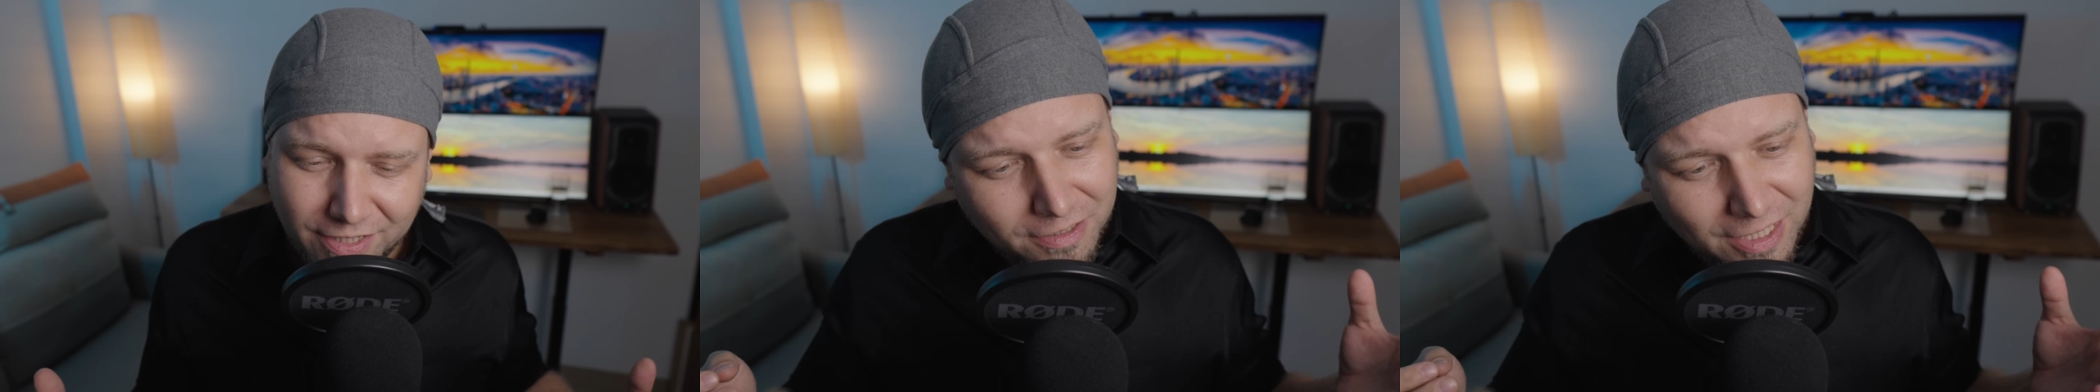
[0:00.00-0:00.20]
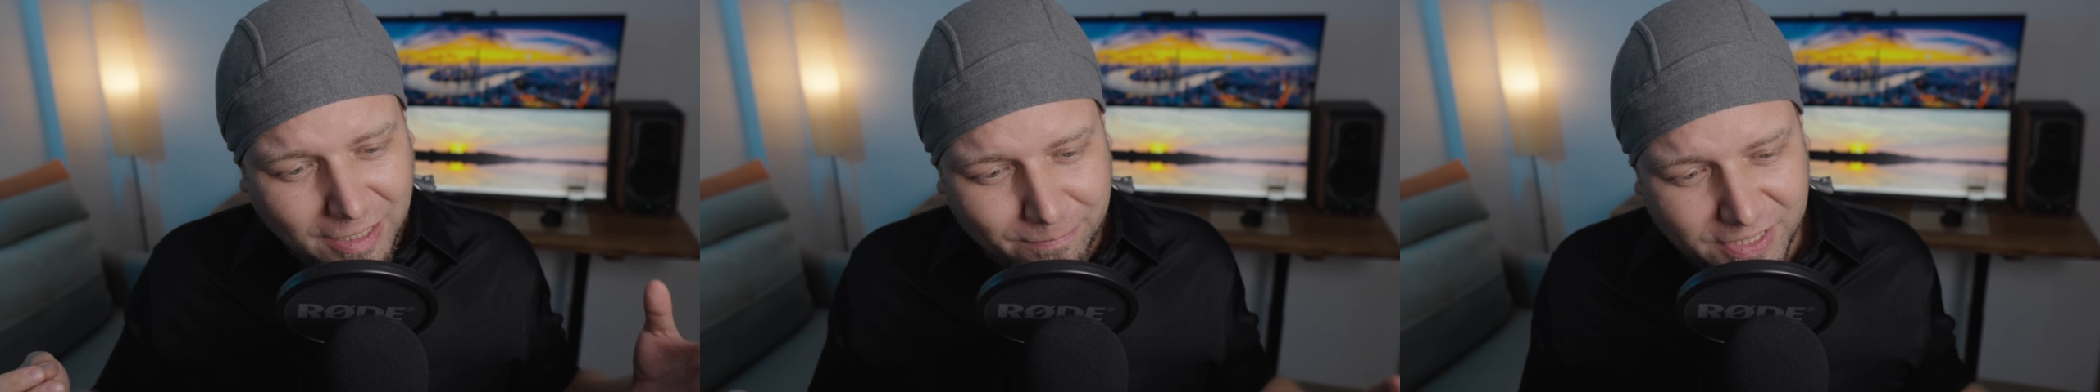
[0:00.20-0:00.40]

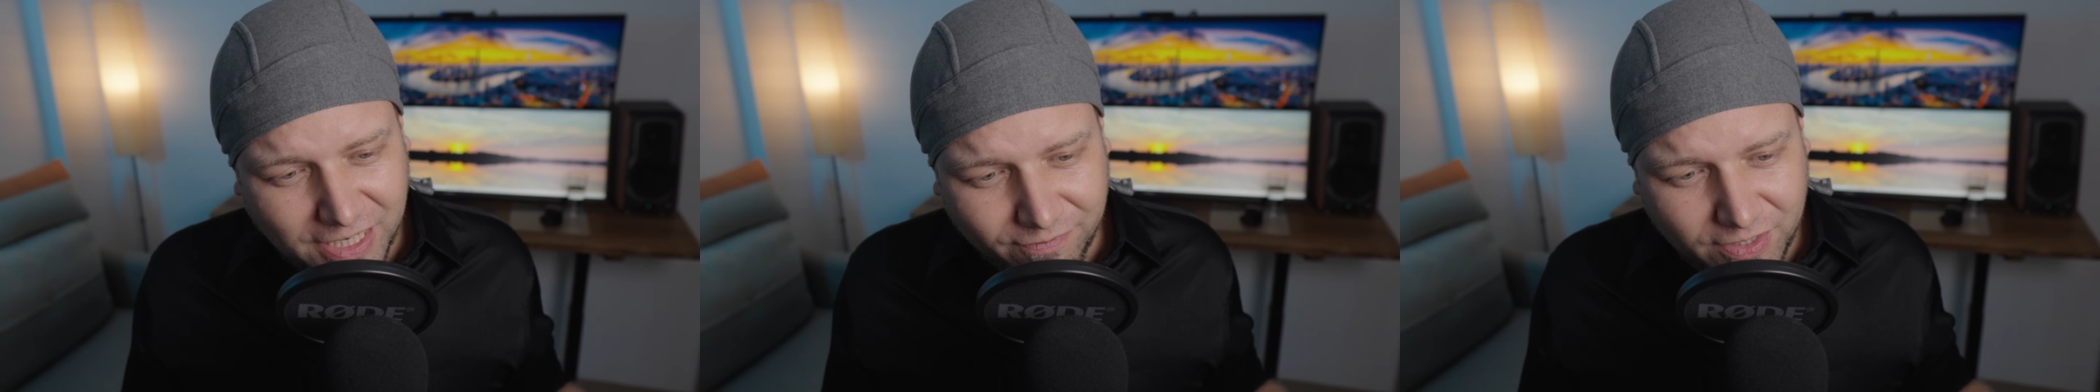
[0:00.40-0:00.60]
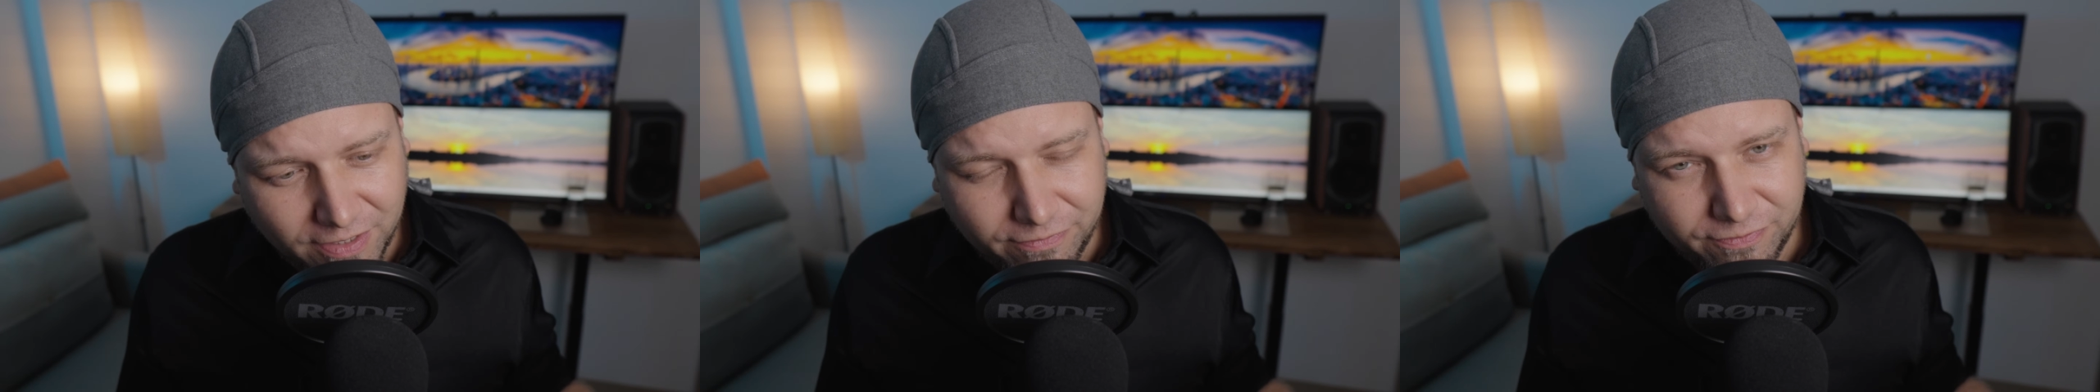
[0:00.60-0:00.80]

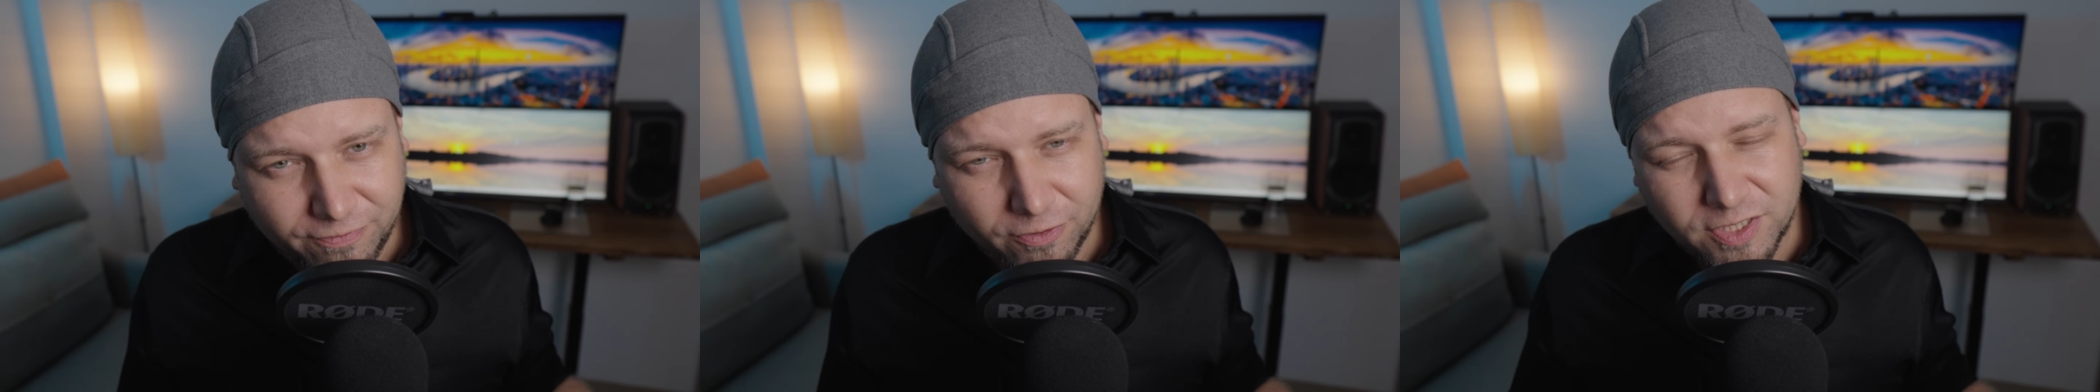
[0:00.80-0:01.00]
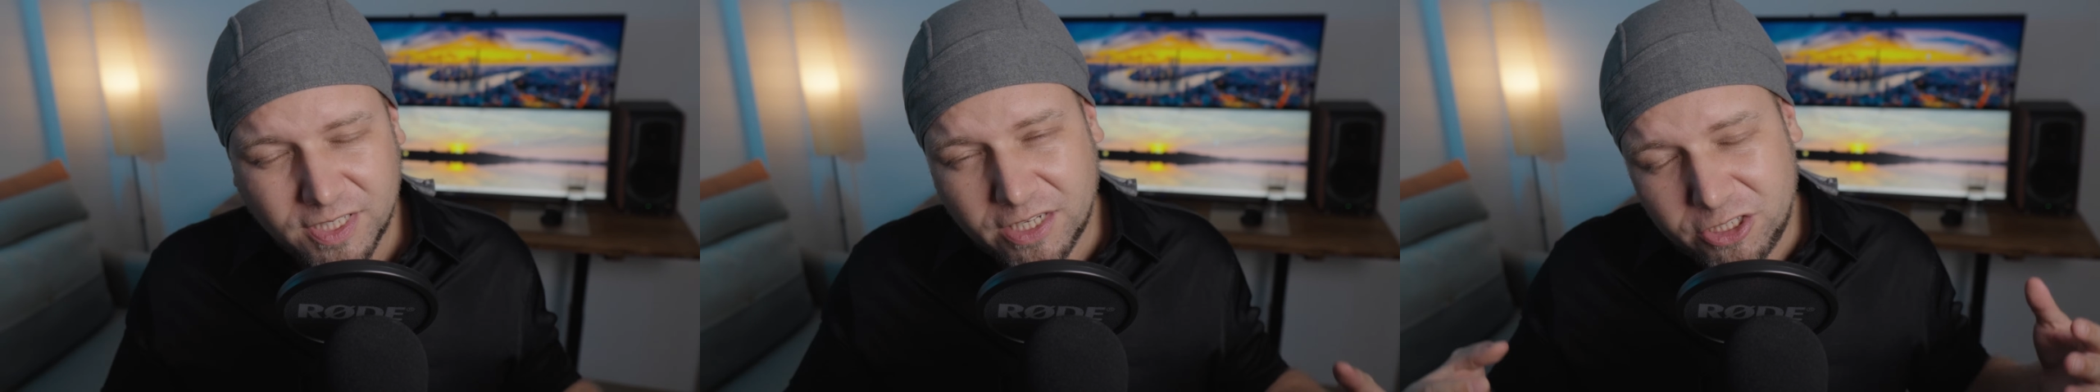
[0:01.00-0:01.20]
naprawdę w
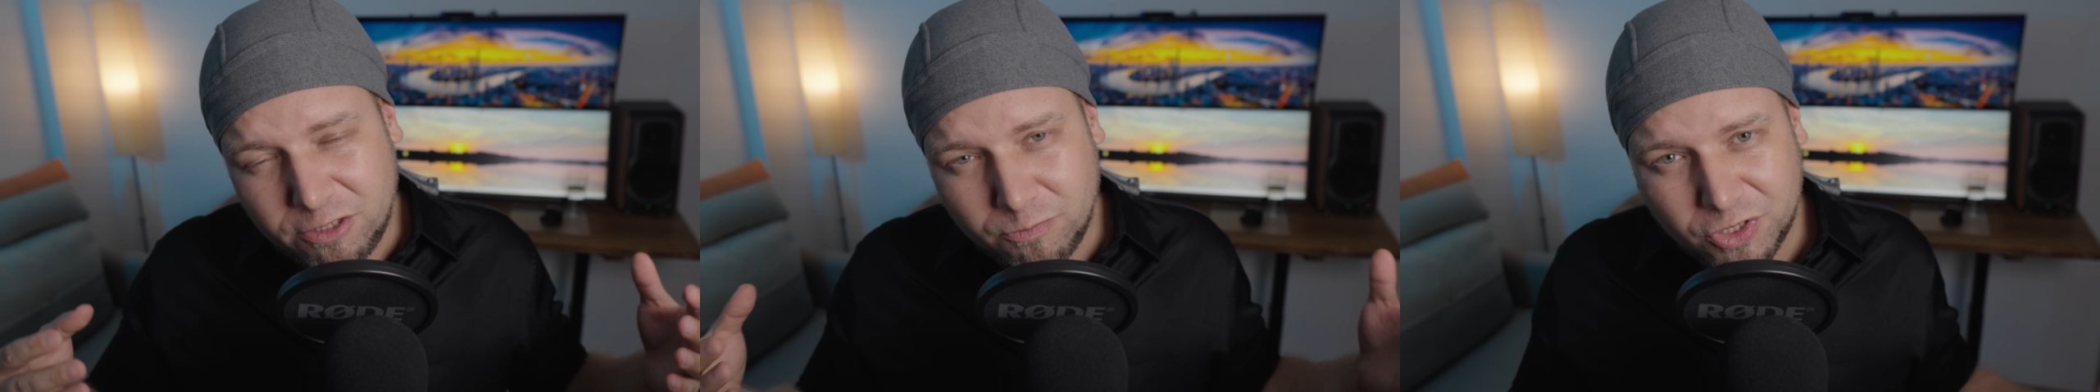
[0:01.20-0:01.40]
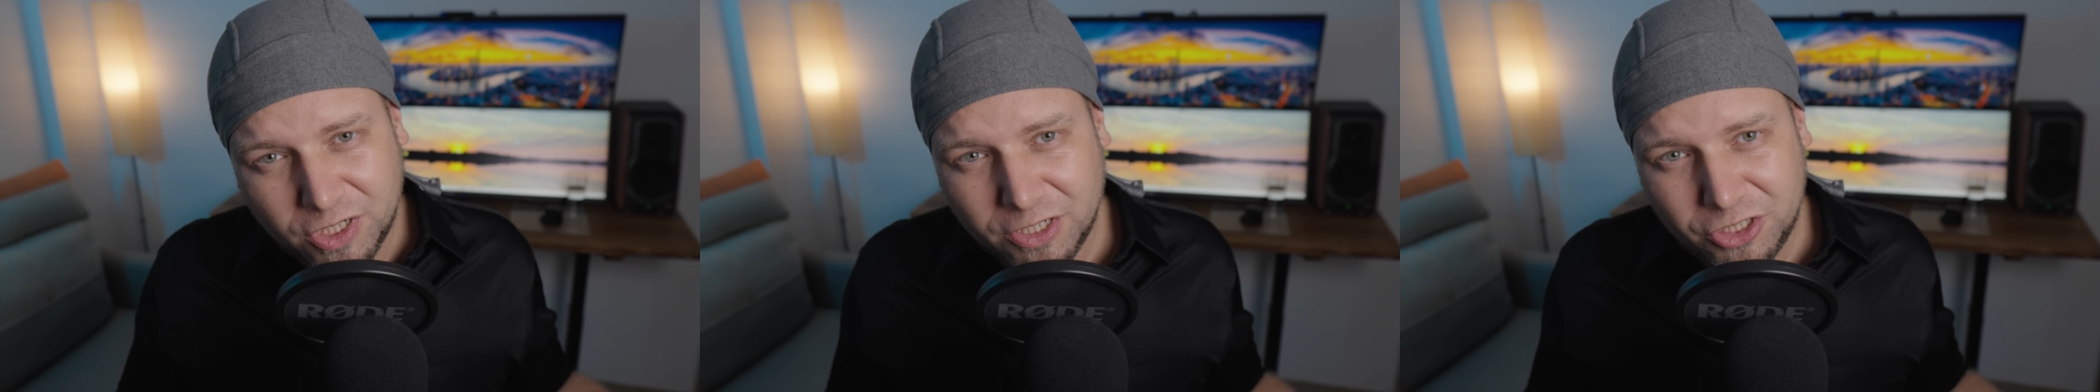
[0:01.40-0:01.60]

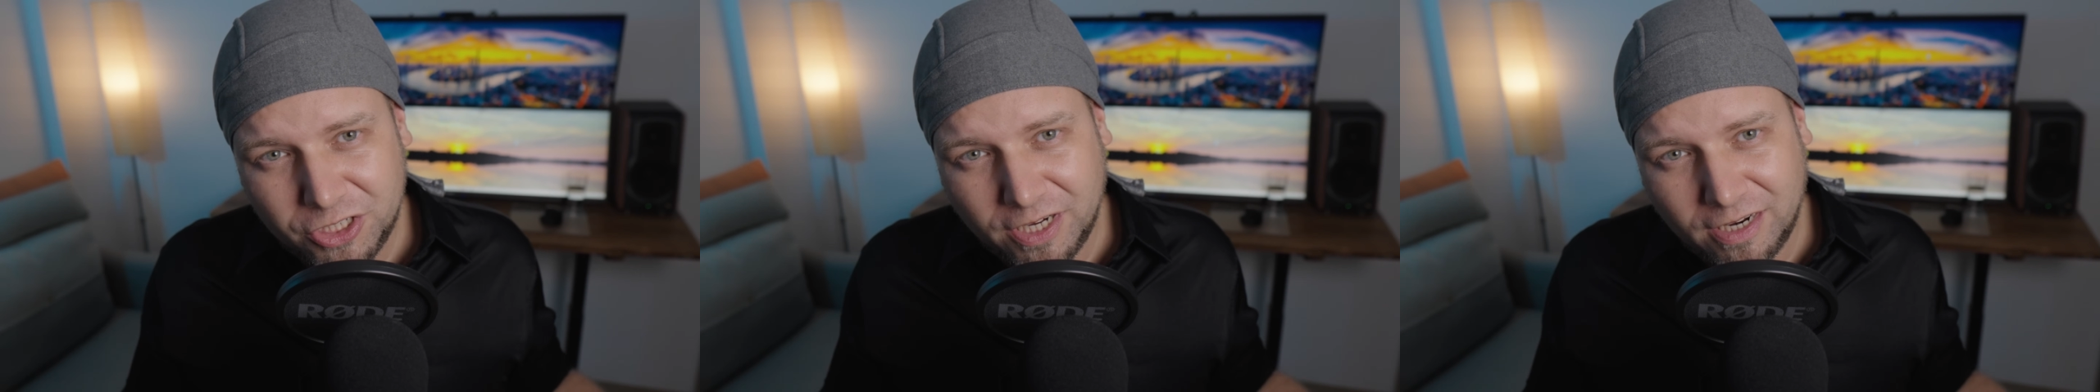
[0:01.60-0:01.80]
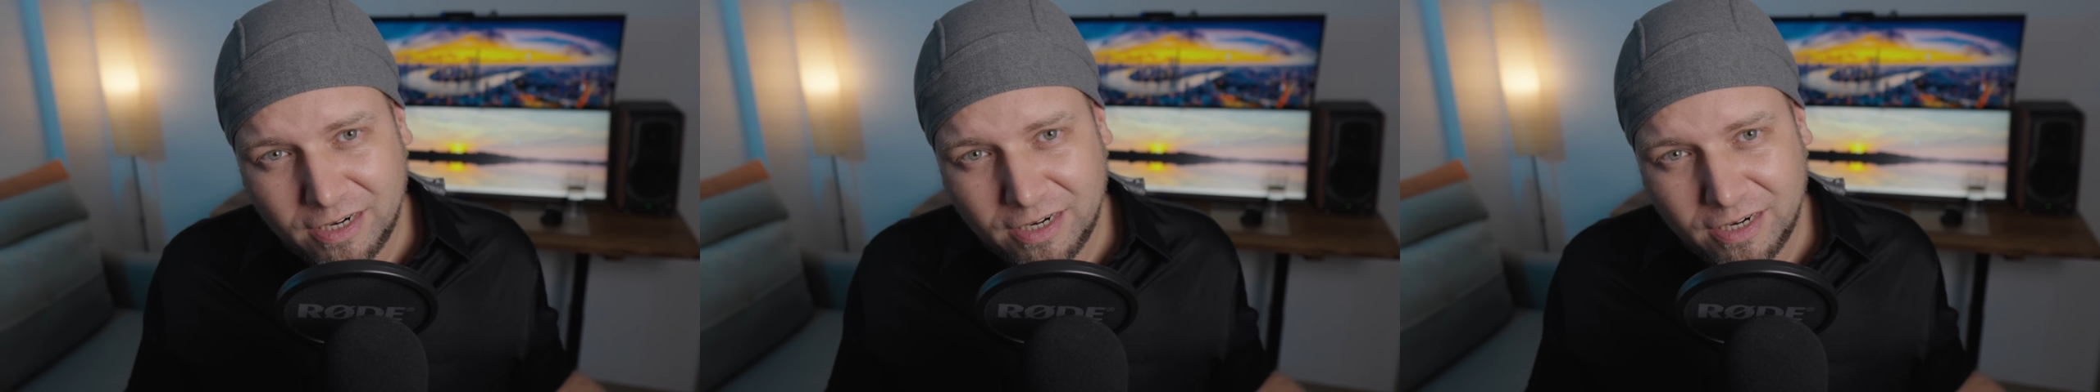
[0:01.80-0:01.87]
ostatnim czasie